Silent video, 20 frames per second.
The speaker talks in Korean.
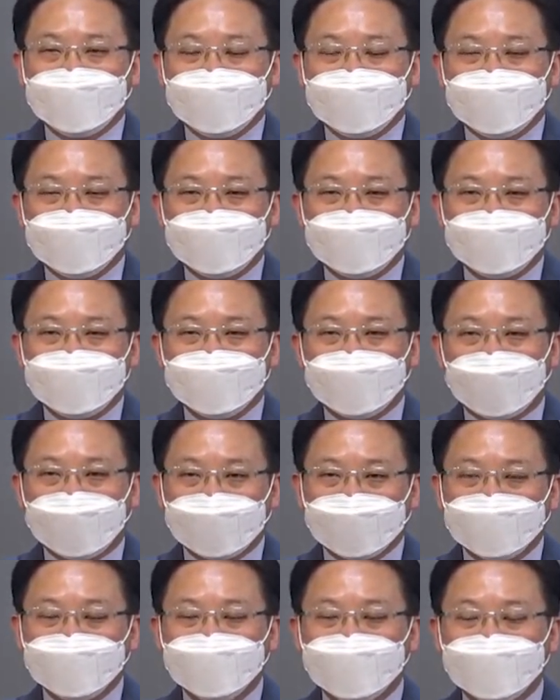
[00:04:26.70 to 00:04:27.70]
아, 이거는
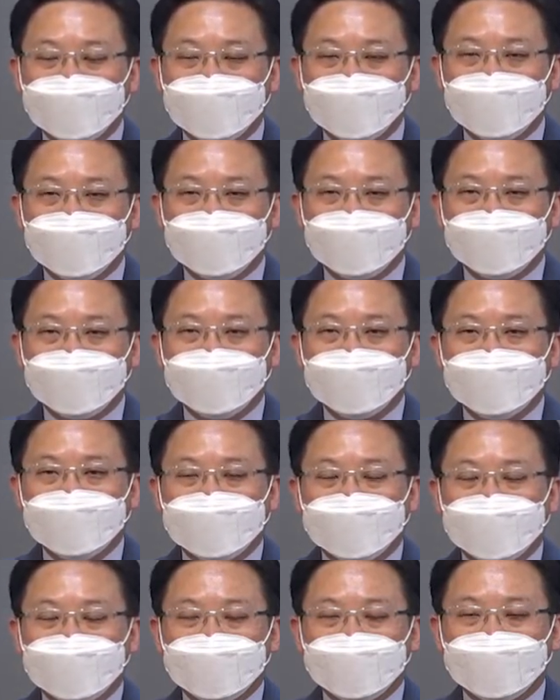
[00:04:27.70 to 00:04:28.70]
악인들이
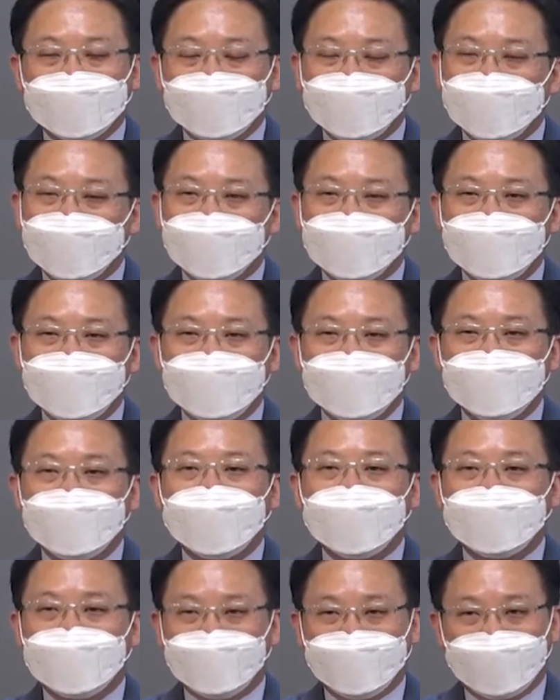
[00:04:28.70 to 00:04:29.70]
아, 특별히
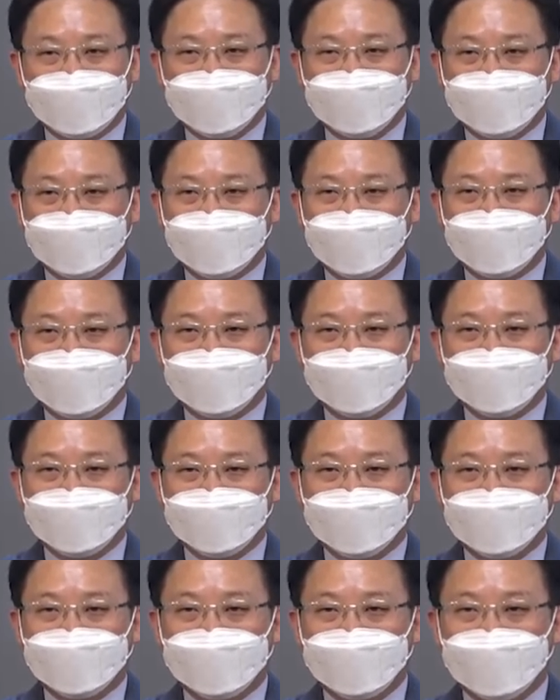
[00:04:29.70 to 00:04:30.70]
심판을 받는다.
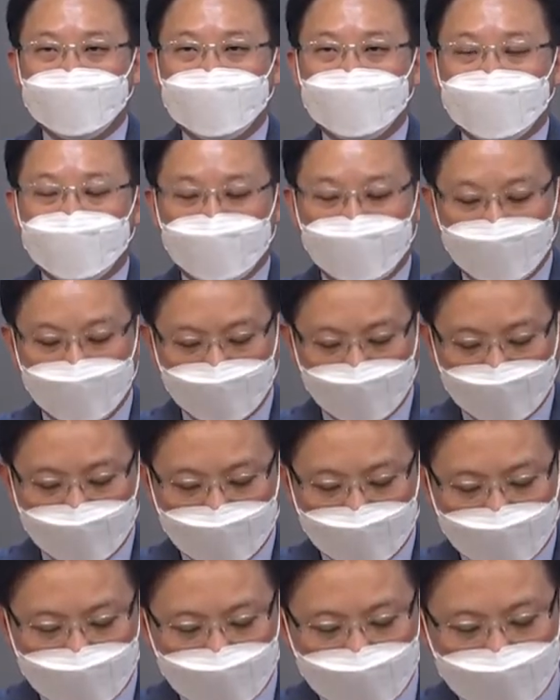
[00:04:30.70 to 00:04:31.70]
네, 이렇게
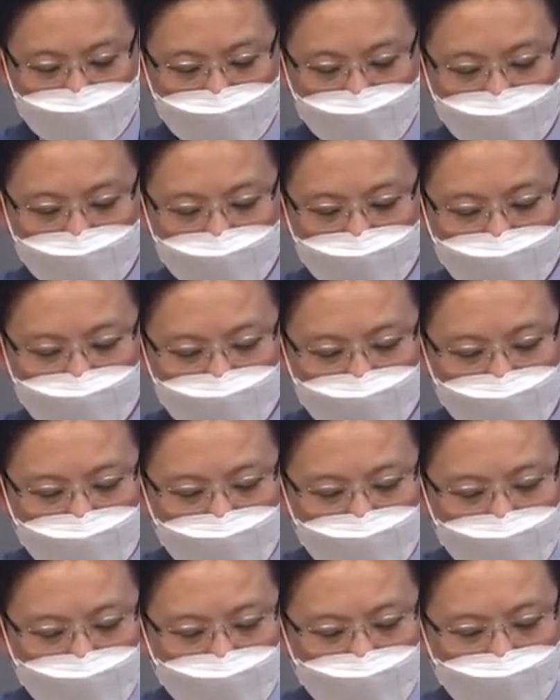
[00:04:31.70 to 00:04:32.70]
결론을
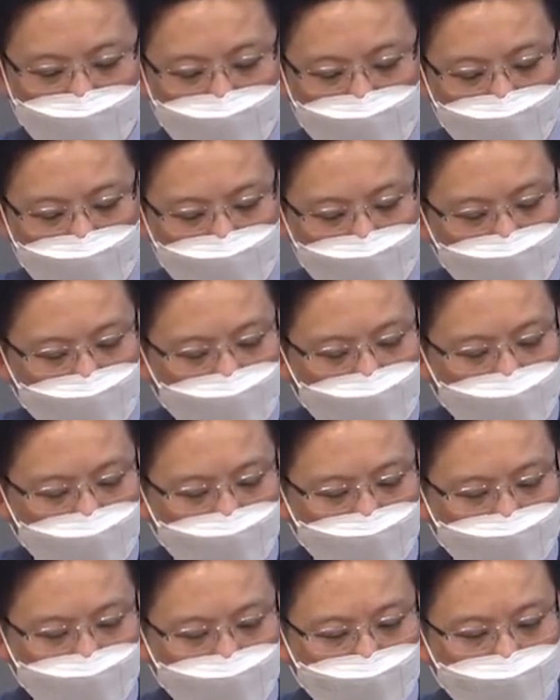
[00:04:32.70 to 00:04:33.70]
내리고
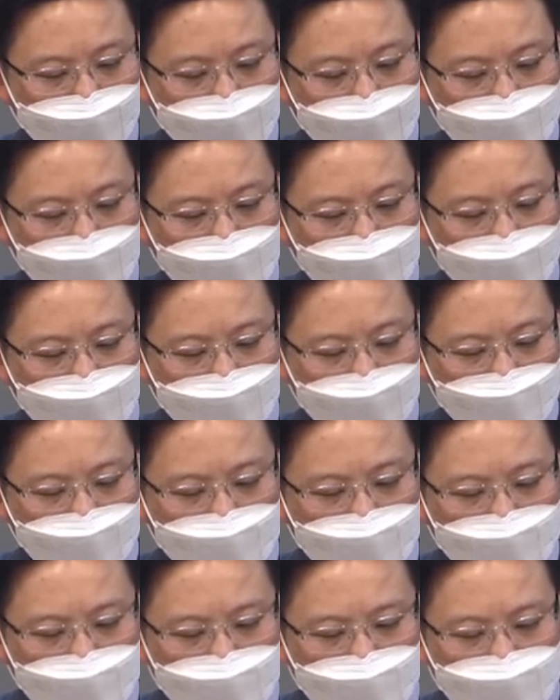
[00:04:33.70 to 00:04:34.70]
있습니다.
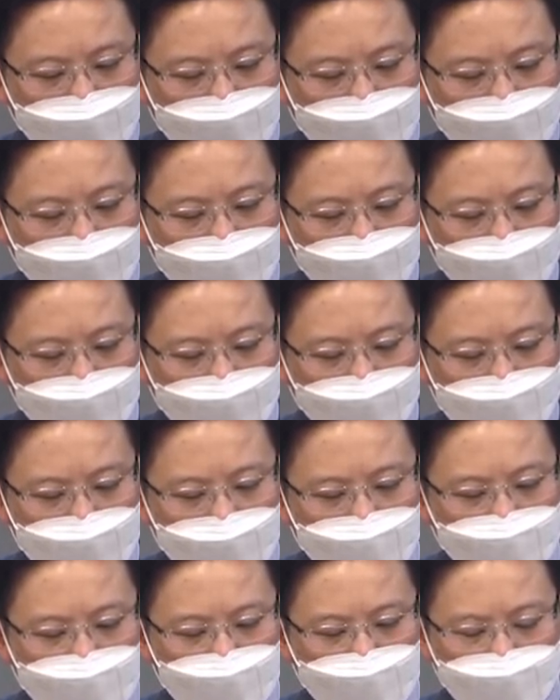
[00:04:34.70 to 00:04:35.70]
아, 또
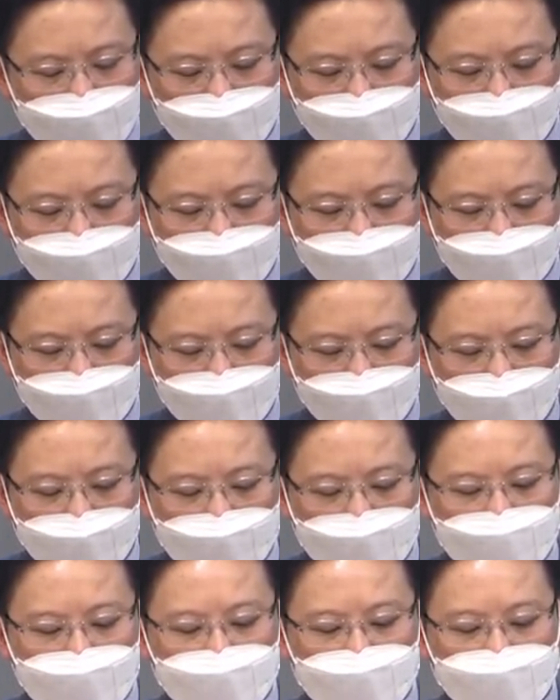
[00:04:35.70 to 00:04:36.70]
16절에 보면
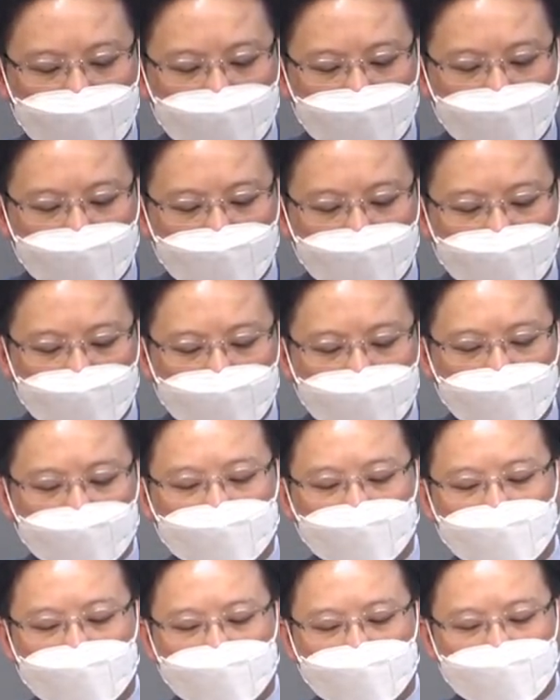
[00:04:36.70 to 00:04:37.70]
명철을
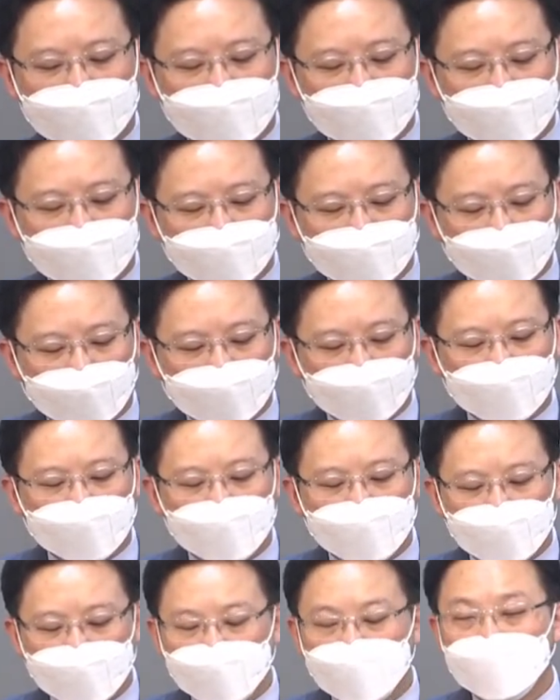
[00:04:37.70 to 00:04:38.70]
떠난 것은
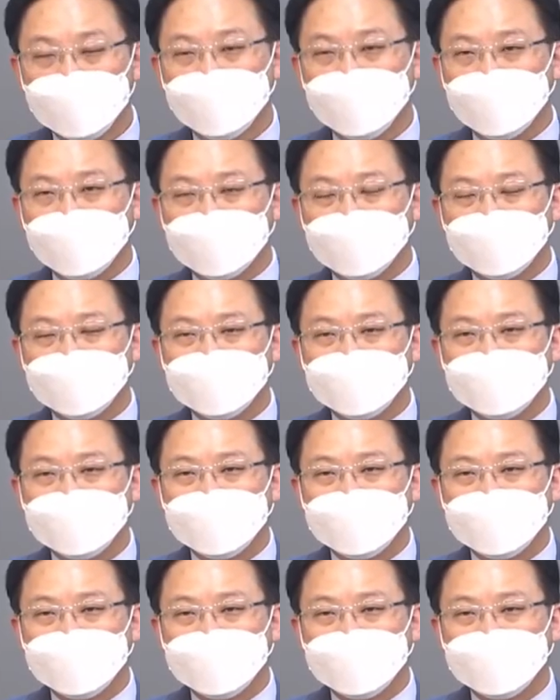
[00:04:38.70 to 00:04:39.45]
곧 죽음이에요.